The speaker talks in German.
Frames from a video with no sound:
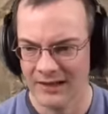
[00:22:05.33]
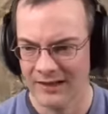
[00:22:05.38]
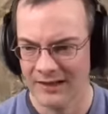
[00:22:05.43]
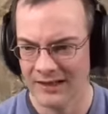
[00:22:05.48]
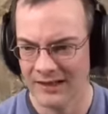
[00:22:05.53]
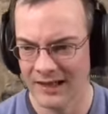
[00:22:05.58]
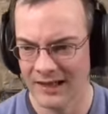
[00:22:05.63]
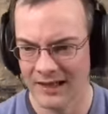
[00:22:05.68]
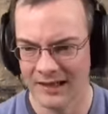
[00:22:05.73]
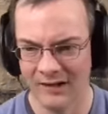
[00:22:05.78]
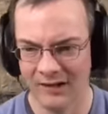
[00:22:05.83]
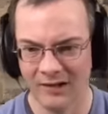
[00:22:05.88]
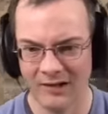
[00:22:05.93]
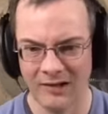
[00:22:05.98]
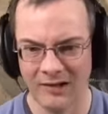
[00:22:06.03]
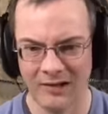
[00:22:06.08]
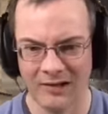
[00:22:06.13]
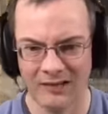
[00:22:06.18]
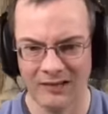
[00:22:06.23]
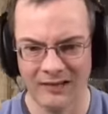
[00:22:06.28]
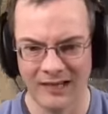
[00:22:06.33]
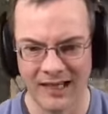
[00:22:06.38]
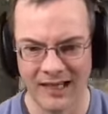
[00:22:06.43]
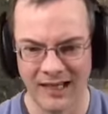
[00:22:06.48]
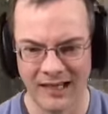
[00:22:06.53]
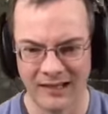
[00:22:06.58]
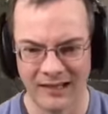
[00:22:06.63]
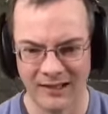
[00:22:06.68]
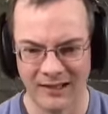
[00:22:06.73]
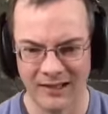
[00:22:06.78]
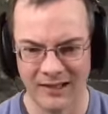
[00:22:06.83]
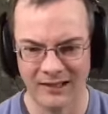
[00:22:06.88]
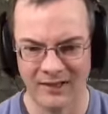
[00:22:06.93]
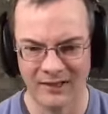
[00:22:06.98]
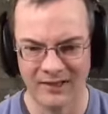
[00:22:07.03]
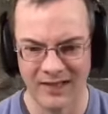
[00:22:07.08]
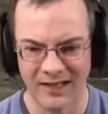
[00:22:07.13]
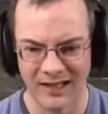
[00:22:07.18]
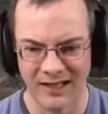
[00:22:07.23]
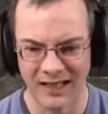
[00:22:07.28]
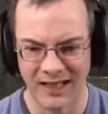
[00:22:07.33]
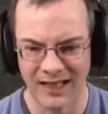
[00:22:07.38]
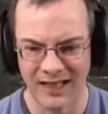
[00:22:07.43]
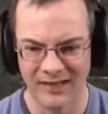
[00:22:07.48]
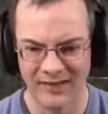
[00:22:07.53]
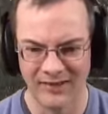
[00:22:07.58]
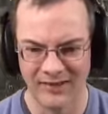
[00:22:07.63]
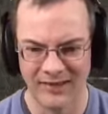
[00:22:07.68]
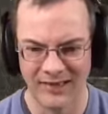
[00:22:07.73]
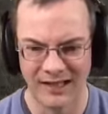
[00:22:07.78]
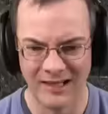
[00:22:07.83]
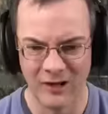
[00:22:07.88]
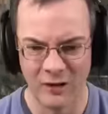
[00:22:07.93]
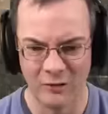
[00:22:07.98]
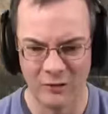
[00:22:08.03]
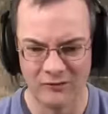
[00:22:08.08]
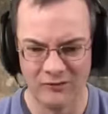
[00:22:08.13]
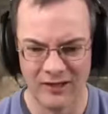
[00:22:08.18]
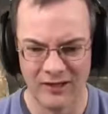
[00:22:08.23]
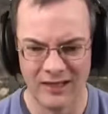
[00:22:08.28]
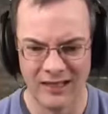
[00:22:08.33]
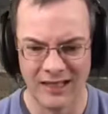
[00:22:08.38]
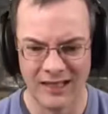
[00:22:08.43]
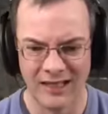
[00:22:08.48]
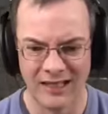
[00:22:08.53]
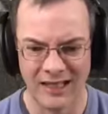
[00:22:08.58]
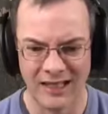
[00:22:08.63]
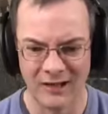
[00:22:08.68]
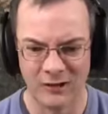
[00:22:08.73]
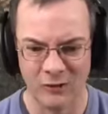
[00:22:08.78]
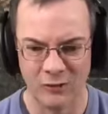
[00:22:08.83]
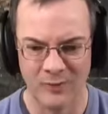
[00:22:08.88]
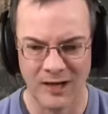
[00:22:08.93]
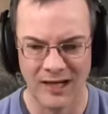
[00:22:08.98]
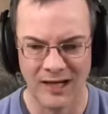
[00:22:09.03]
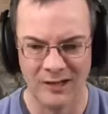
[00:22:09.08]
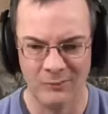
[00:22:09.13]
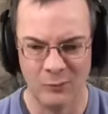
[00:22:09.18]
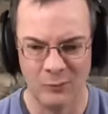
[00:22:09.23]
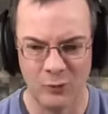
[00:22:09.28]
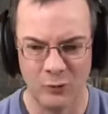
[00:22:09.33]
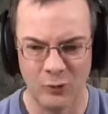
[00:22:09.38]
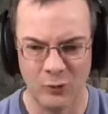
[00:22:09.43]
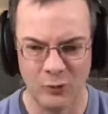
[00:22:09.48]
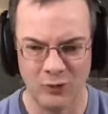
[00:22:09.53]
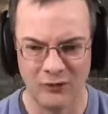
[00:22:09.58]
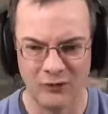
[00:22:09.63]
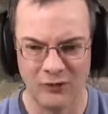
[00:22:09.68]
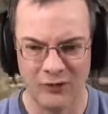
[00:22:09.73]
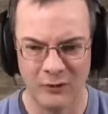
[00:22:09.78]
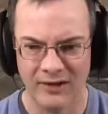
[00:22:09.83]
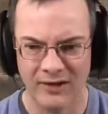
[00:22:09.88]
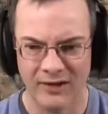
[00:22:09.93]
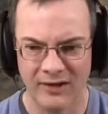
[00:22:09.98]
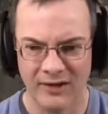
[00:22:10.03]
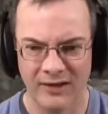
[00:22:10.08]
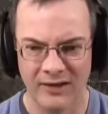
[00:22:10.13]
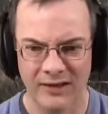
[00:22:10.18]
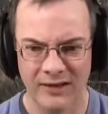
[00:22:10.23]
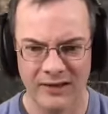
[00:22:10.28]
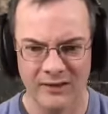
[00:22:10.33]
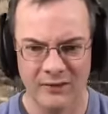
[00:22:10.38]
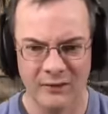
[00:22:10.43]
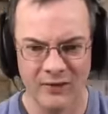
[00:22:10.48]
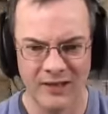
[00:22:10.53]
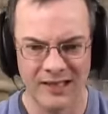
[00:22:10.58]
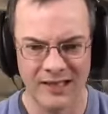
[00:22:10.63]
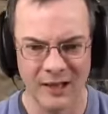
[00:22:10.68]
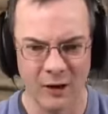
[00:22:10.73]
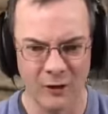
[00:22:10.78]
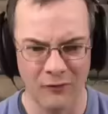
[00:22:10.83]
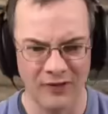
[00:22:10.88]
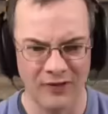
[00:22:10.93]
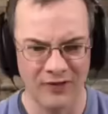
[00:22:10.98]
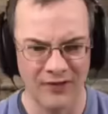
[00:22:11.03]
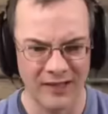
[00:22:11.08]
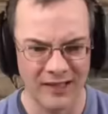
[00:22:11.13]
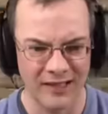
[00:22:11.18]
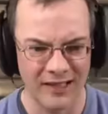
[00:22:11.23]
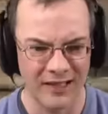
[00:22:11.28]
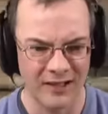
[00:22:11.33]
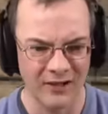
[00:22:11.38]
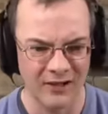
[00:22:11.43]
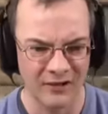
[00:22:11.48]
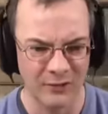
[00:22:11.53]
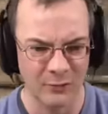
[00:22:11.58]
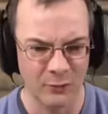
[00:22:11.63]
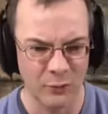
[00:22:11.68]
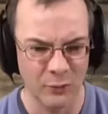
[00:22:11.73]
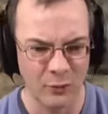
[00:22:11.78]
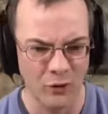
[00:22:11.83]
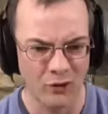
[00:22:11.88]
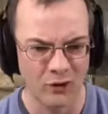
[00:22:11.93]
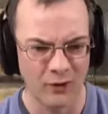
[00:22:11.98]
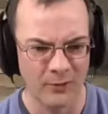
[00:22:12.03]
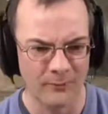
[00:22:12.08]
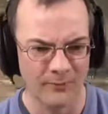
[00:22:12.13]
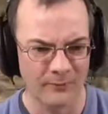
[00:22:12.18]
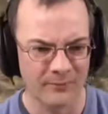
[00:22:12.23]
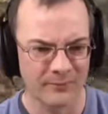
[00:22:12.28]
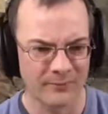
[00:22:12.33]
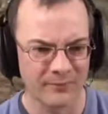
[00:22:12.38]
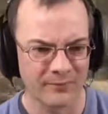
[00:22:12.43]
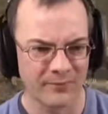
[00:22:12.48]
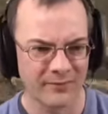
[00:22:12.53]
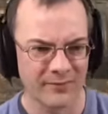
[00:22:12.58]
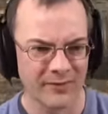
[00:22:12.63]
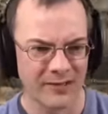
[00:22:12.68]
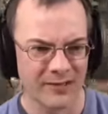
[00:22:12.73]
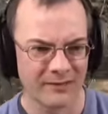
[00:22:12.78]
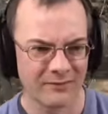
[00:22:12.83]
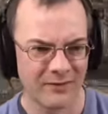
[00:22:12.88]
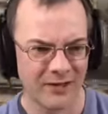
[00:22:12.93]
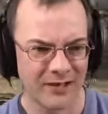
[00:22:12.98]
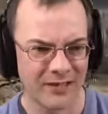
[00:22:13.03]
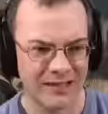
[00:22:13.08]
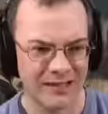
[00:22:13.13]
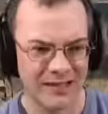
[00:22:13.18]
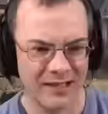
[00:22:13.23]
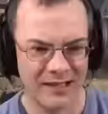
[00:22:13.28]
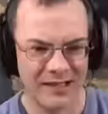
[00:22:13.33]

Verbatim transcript: Der Träger da ist nach rechts gelaufen, ich kriege gleich nochmal einen Blutungsverlust und ich laufe jetzt nach links hoch, weil ich da